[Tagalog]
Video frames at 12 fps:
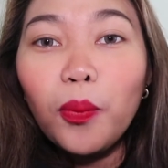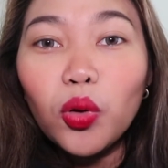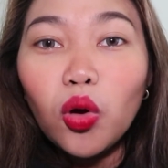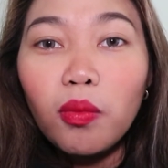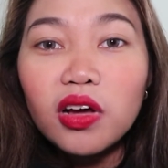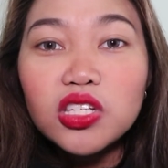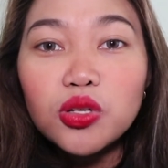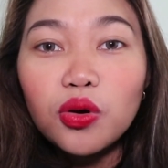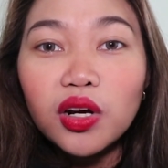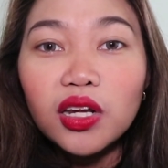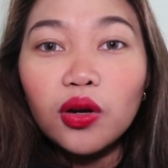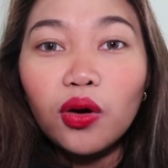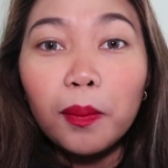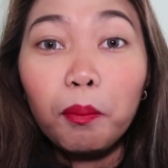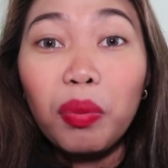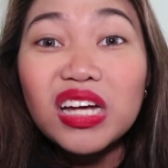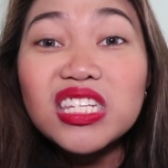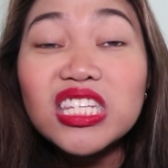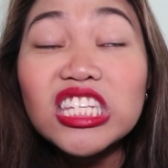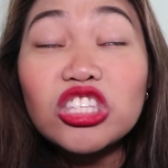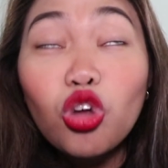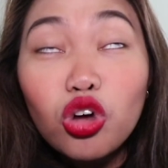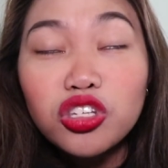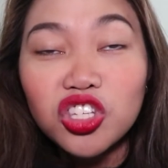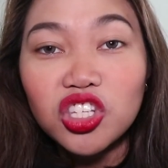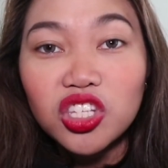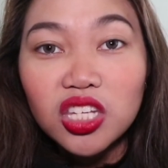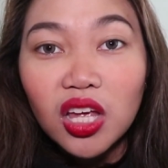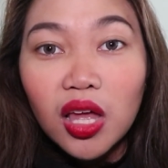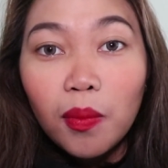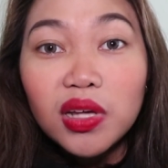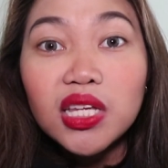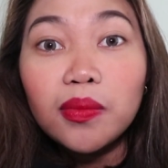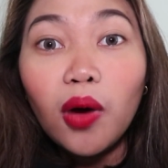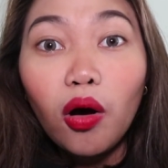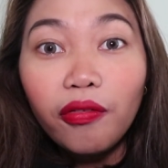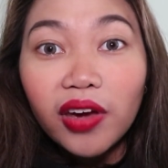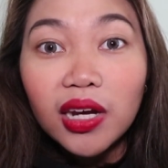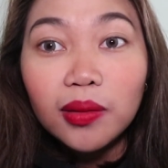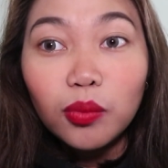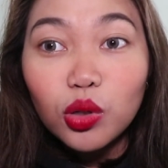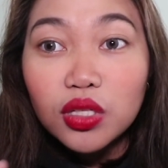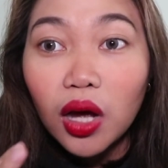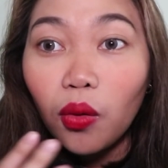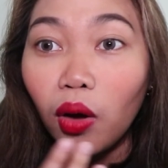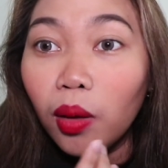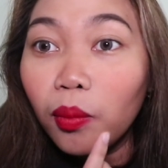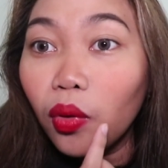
lang pud ko mag-sorry no kay bastos pasig ma-offend mo sa ako ang